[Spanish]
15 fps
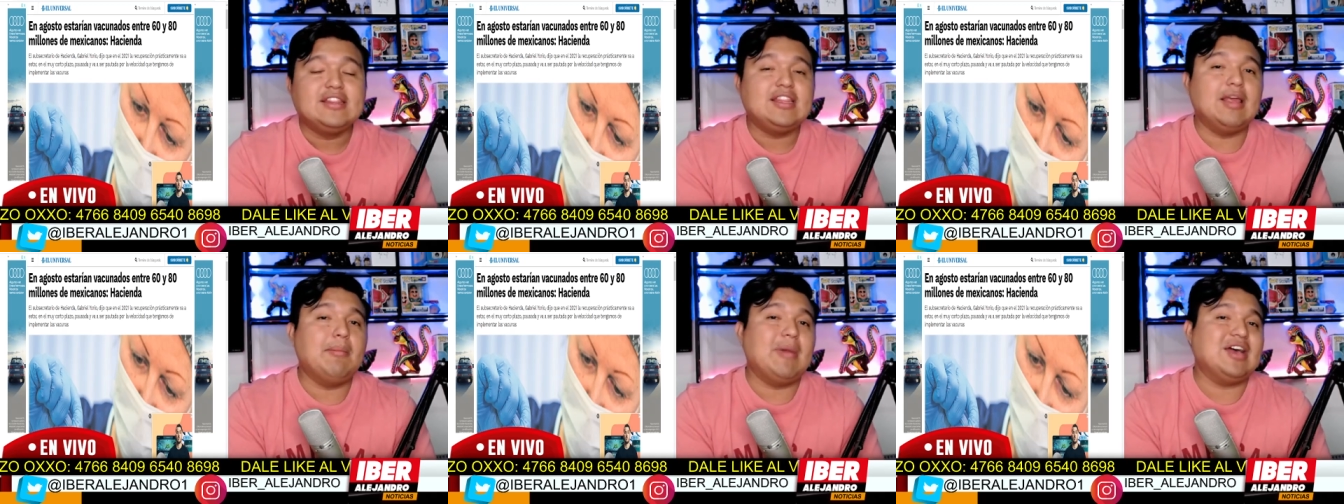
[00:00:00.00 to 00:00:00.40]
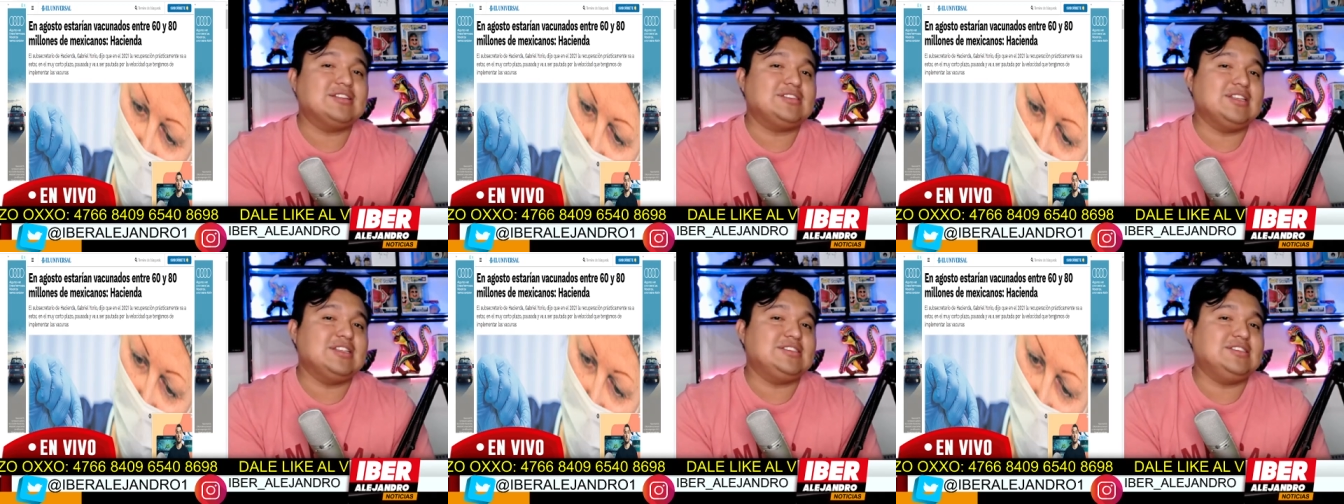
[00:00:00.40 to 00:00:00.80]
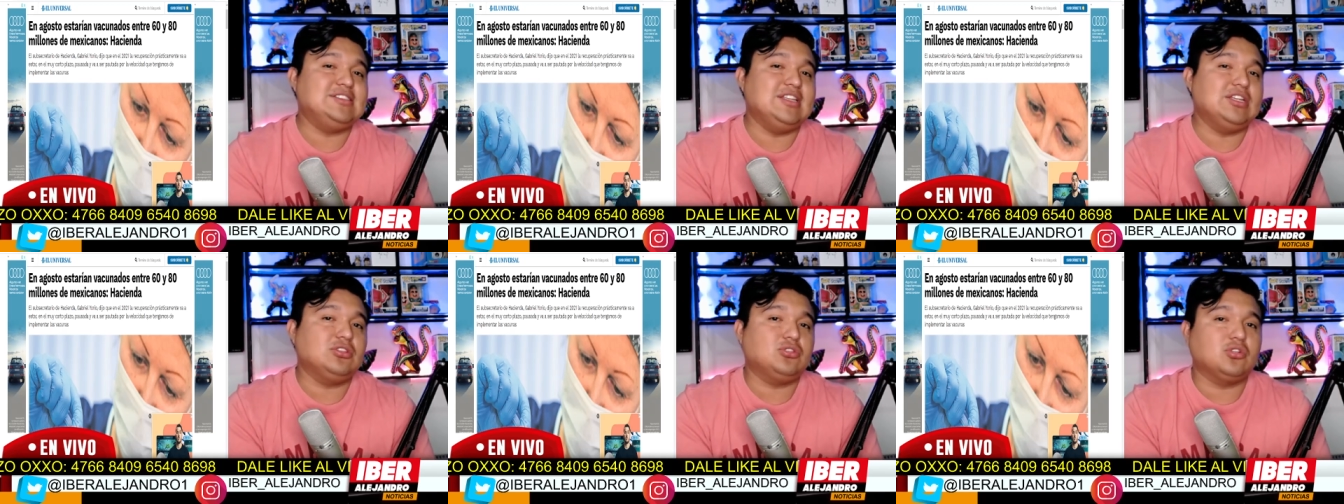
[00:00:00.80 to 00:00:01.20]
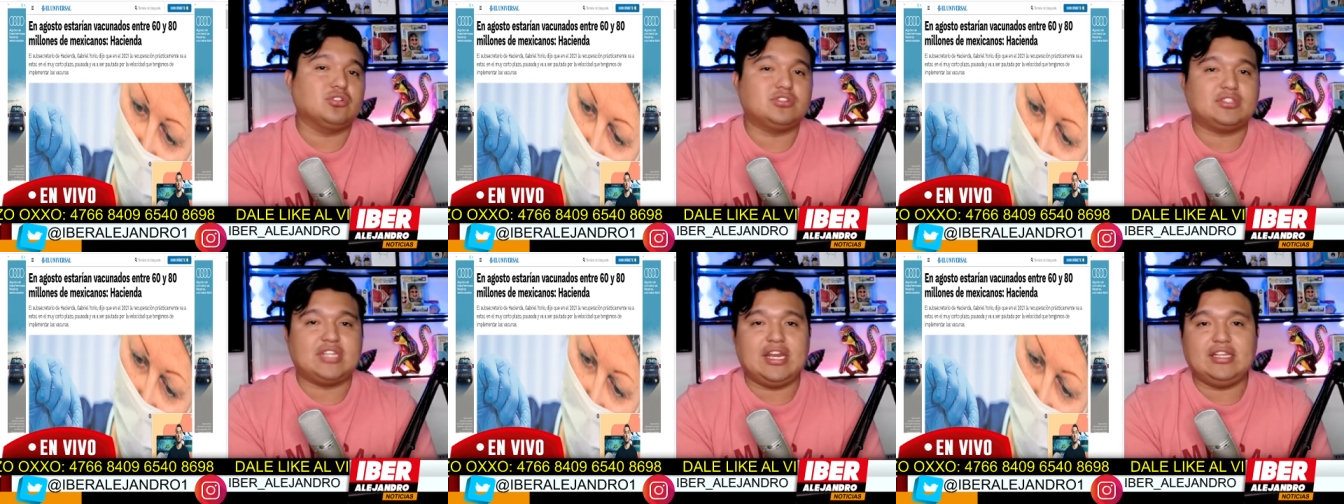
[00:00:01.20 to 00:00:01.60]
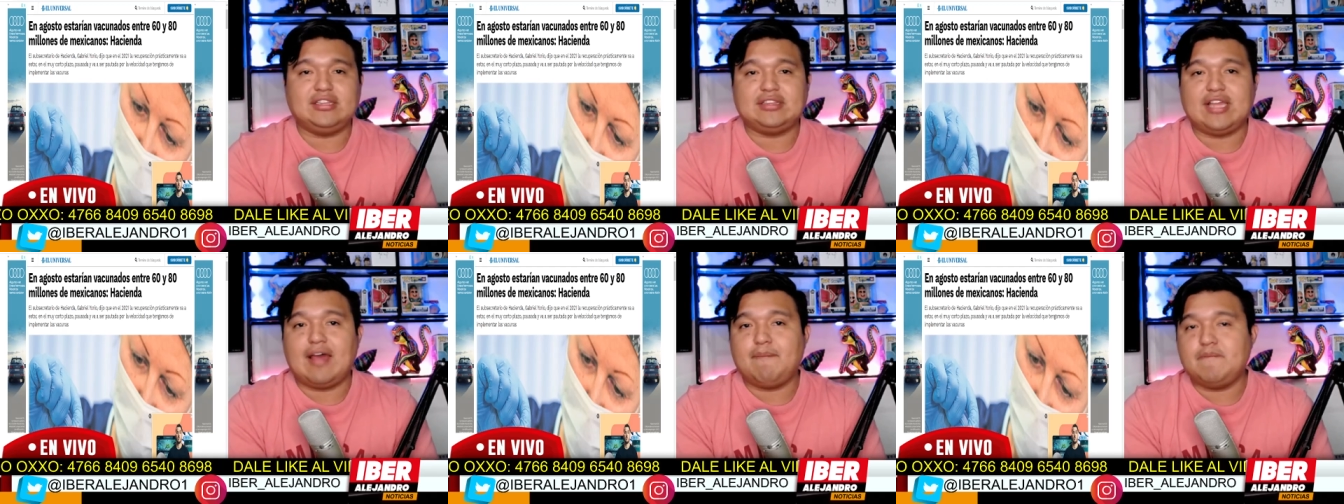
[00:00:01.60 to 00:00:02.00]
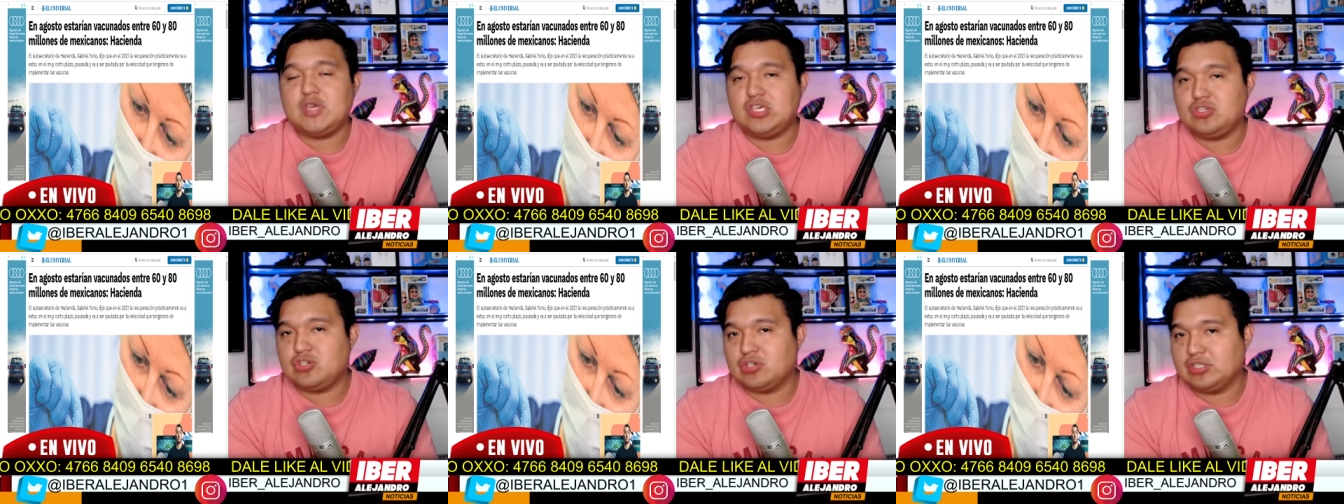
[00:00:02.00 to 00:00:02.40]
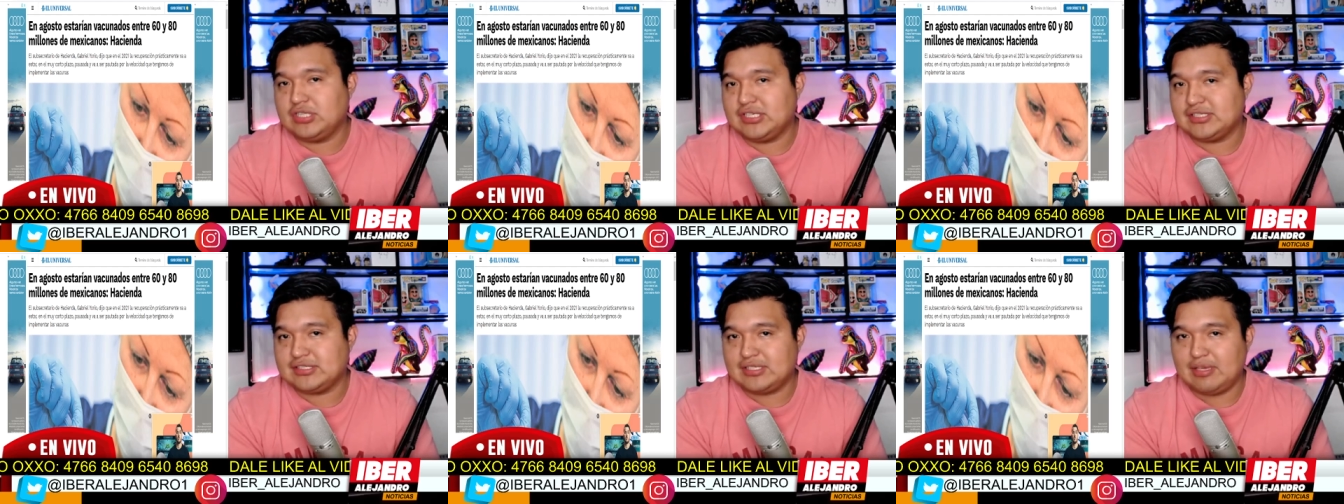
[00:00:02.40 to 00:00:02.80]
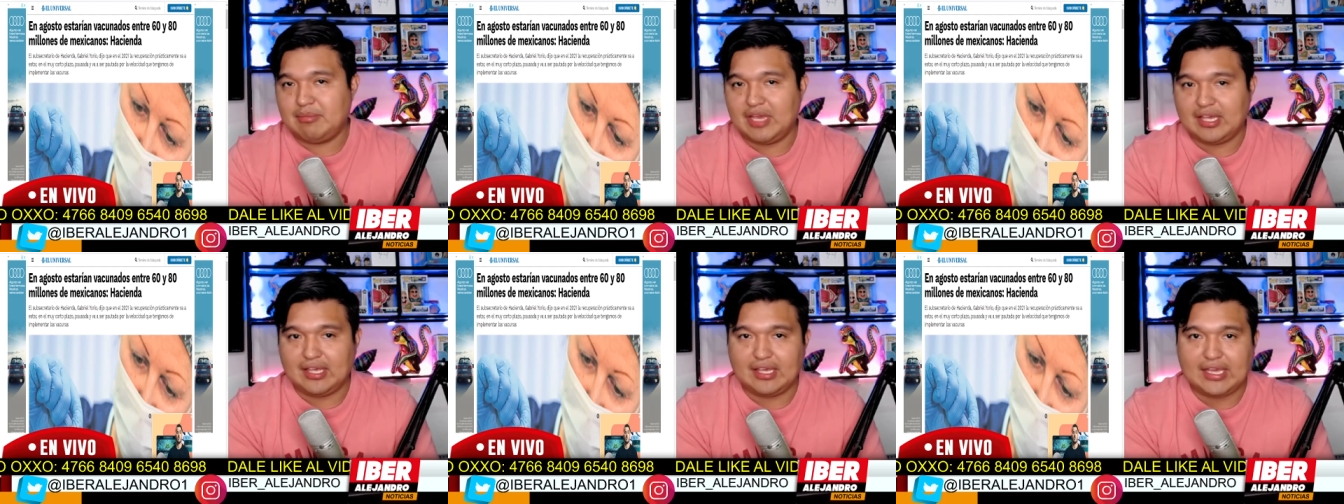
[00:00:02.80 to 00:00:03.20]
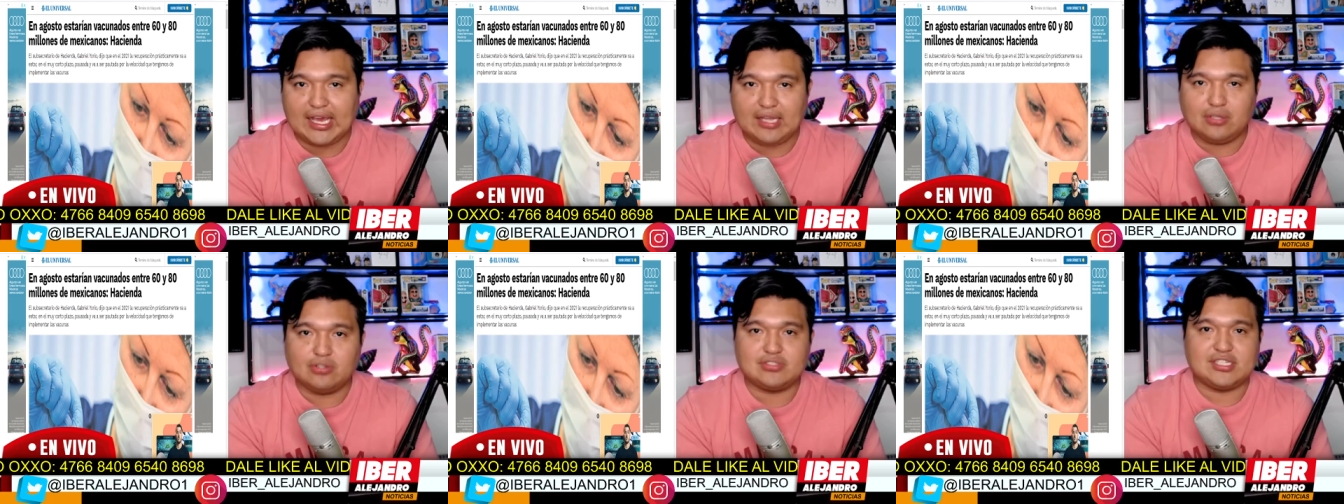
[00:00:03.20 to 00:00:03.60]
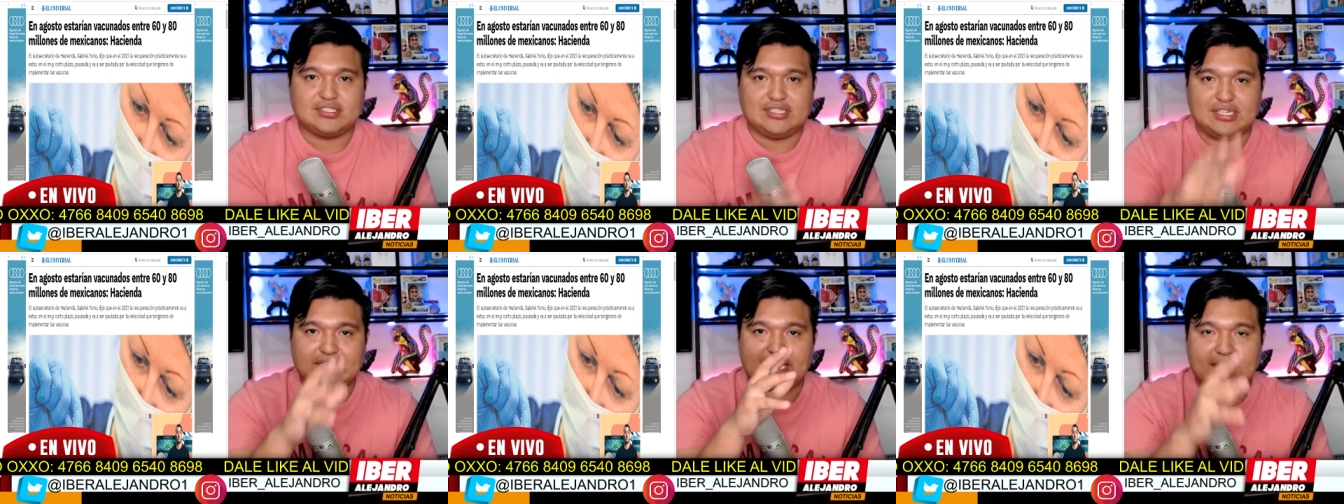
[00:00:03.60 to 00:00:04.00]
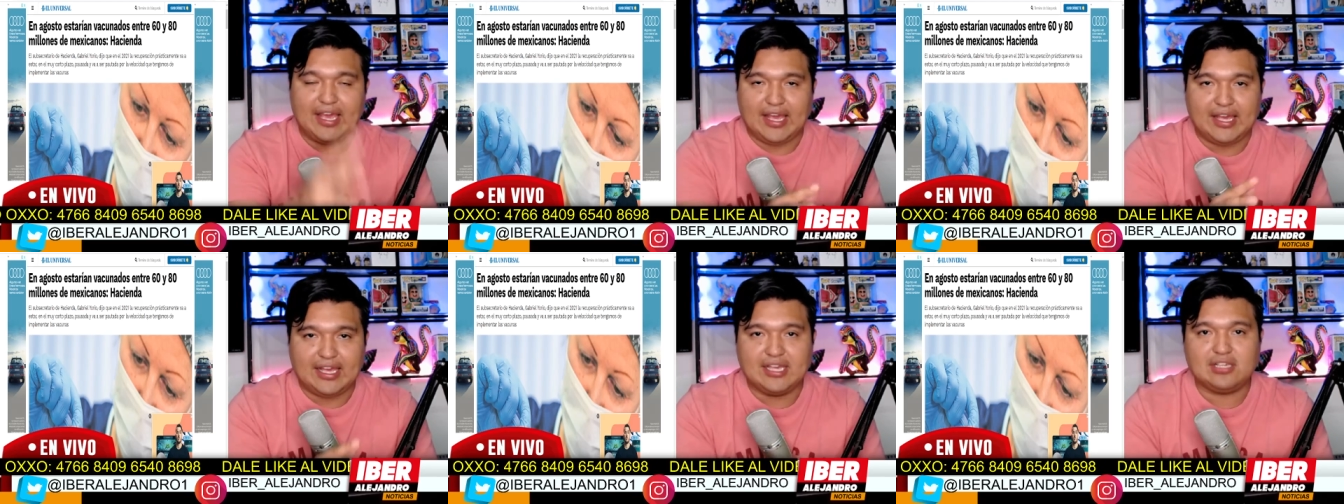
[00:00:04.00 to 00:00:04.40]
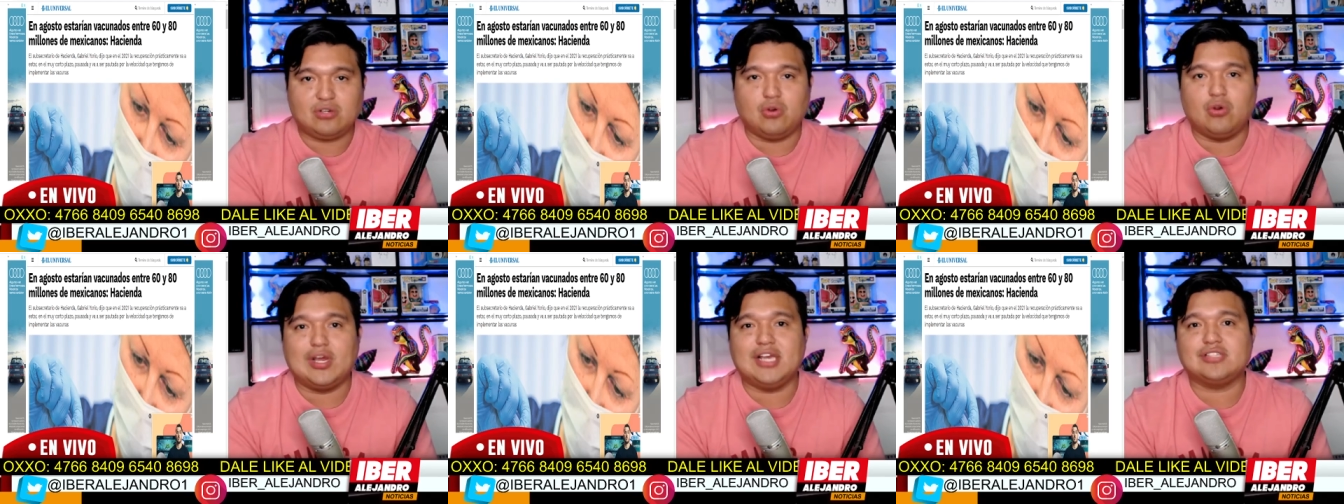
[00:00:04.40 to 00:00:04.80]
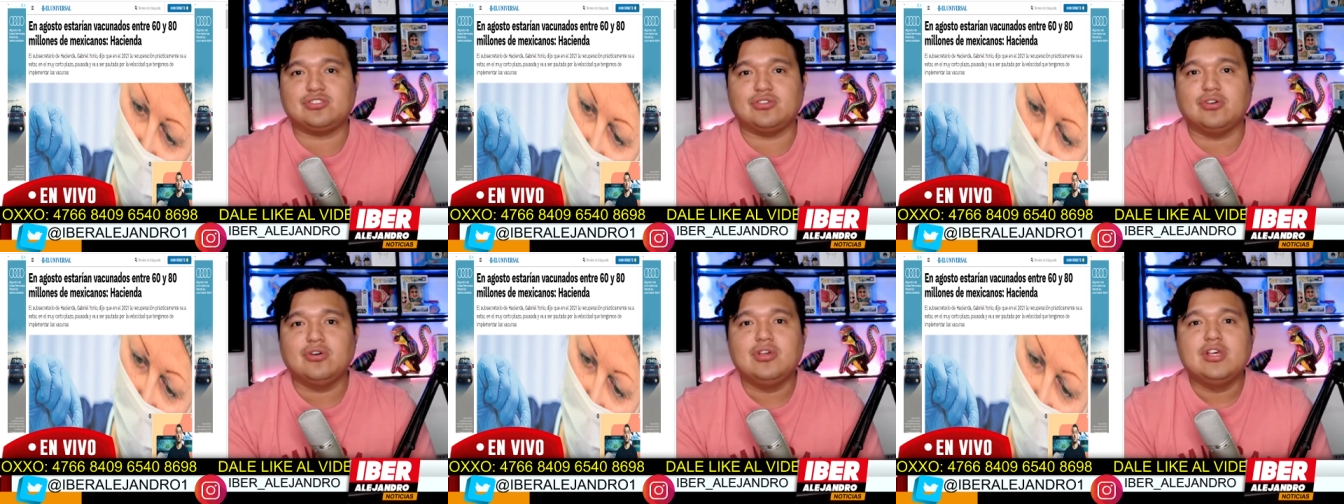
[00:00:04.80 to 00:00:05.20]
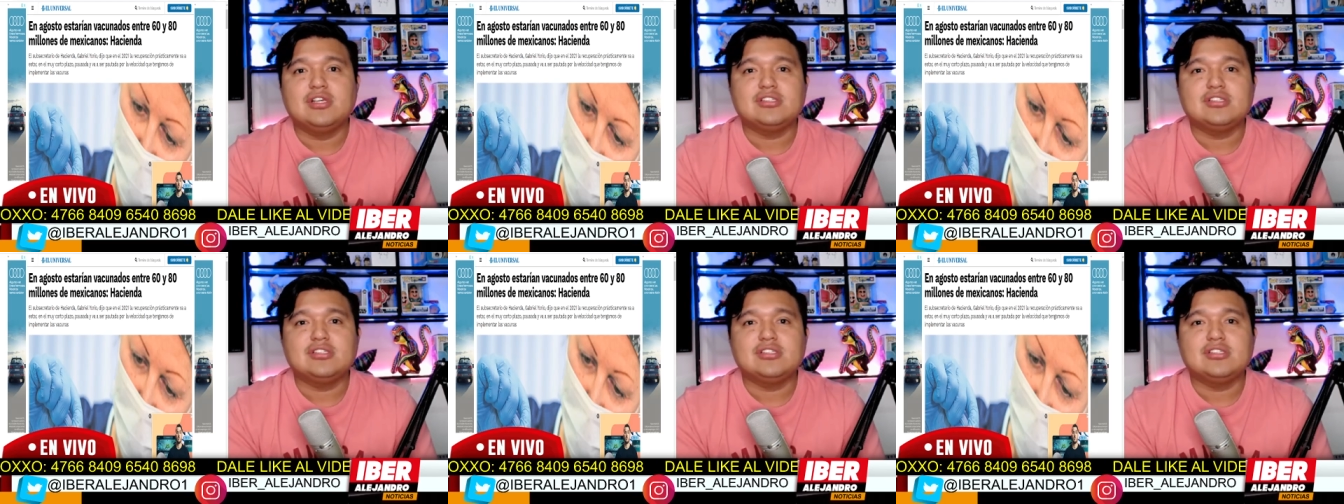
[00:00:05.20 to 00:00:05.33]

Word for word: de más de 130 millones de mexicanos. Así que eh, con esto